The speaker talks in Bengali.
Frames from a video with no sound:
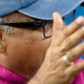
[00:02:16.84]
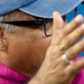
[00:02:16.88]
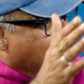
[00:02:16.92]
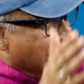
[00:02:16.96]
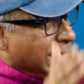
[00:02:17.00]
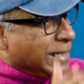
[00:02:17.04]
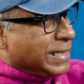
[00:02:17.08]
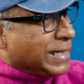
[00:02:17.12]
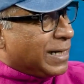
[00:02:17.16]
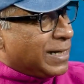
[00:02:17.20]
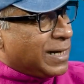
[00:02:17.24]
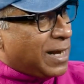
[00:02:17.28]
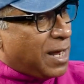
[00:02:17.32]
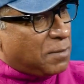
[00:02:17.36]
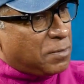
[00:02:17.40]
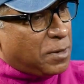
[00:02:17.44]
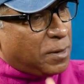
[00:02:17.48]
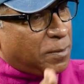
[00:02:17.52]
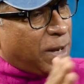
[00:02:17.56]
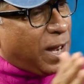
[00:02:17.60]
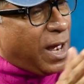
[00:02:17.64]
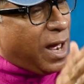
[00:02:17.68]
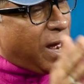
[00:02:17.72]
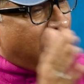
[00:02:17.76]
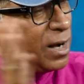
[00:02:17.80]
এইটা না
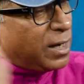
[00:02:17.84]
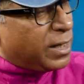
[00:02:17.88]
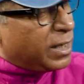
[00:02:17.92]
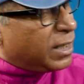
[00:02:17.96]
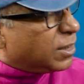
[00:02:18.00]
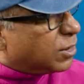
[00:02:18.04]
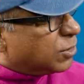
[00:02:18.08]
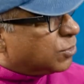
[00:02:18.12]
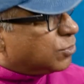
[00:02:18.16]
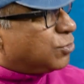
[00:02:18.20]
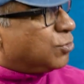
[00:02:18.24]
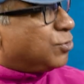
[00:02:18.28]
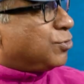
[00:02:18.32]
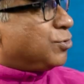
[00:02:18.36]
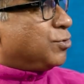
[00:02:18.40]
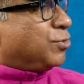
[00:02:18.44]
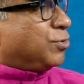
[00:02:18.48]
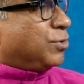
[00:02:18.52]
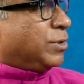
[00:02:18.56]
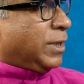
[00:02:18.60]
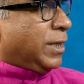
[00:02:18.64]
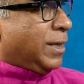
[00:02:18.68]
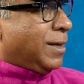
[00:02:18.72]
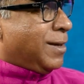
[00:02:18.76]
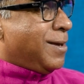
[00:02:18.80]
ভেবে আরেকটু
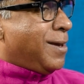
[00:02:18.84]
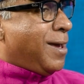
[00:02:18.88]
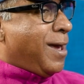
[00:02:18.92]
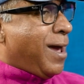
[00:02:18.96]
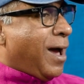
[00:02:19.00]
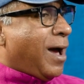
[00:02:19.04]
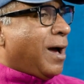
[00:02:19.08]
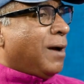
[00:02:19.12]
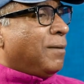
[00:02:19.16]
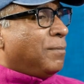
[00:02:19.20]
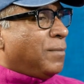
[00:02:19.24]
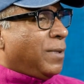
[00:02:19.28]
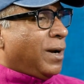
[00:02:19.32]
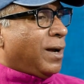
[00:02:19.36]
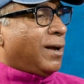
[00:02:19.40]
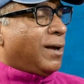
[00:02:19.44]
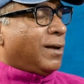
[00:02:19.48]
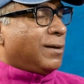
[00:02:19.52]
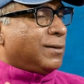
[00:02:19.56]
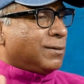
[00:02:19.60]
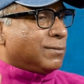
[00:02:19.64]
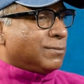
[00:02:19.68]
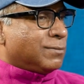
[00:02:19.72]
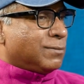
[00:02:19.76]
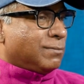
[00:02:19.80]
যদি আমরা
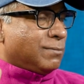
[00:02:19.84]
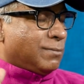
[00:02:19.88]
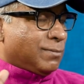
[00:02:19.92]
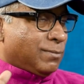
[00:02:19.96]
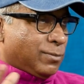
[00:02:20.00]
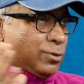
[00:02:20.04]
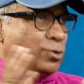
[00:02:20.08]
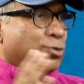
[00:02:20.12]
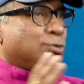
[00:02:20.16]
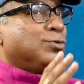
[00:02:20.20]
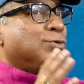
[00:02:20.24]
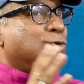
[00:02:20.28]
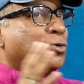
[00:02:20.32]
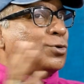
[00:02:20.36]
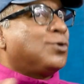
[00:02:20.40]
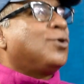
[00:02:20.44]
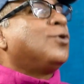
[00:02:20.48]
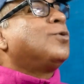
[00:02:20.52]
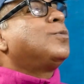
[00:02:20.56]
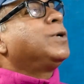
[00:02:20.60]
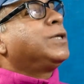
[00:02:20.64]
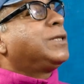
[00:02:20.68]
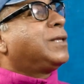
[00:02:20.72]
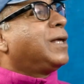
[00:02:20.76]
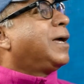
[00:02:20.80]
শুধু
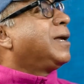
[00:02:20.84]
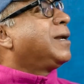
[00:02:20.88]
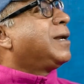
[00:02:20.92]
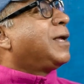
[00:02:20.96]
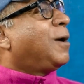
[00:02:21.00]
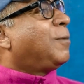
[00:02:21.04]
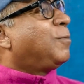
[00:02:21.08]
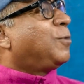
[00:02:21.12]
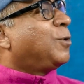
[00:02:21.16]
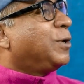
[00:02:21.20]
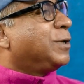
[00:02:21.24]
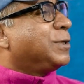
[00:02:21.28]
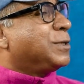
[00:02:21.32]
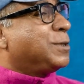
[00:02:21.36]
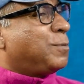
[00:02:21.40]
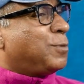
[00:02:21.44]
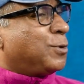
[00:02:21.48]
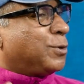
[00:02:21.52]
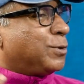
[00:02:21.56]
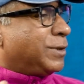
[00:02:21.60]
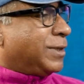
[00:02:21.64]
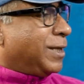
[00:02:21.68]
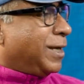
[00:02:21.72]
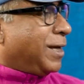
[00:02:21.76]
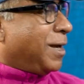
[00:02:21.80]
কবিতায় না পড়ে যে
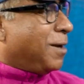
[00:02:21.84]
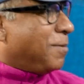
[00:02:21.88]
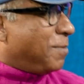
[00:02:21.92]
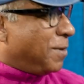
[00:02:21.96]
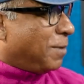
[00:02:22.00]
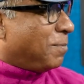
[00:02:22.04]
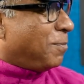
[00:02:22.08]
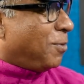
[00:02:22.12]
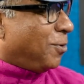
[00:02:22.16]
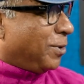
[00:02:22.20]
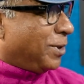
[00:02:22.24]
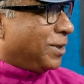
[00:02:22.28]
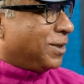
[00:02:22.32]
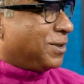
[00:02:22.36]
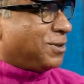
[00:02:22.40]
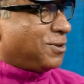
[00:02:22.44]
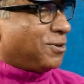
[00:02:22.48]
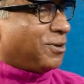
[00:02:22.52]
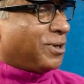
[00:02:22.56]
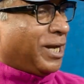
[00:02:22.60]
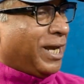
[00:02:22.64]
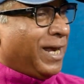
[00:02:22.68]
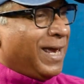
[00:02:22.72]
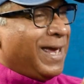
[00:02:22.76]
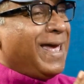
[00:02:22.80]
প্রত্যেকে আমরা পরের
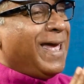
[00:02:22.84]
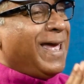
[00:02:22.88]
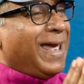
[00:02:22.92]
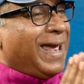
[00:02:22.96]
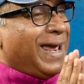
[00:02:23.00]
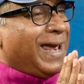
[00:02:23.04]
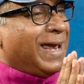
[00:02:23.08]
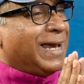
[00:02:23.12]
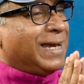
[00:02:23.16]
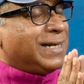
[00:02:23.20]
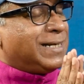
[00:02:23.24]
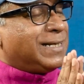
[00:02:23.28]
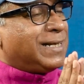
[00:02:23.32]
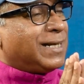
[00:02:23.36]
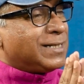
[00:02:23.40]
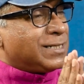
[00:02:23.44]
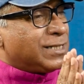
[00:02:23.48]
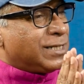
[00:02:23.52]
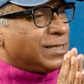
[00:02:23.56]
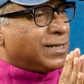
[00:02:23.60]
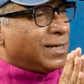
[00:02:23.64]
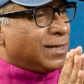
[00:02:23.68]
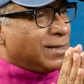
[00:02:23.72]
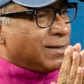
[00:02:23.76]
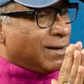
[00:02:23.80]
তরে এইটা
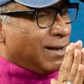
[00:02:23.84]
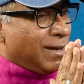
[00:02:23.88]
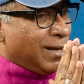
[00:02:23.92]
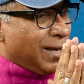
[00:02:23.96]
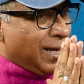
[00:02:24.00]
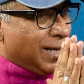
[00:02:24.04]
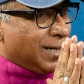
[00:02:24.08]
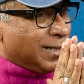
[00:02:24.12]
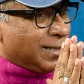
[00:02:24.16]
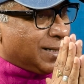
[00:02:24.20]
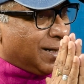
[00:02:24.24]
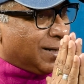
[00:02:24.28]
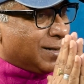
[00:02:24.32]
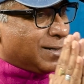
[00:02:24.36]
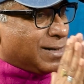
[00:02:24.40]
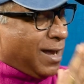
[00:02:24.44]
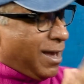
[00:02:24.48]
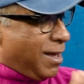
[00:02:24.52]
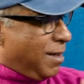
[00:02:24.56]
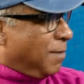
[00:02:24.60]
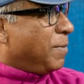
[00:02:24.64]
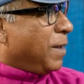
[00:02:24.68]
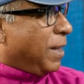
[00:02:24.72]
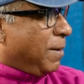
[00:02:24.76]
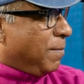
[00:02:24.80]
সেটা এইটা
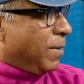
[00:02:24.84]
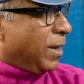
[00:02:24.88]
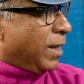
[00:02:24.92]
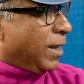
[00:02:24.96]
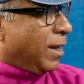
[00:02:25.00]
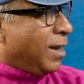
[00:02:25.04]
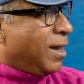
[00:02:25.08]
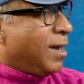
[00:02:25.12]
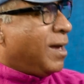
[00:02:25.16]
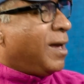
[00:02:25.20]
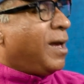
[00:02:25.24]
না ভেবে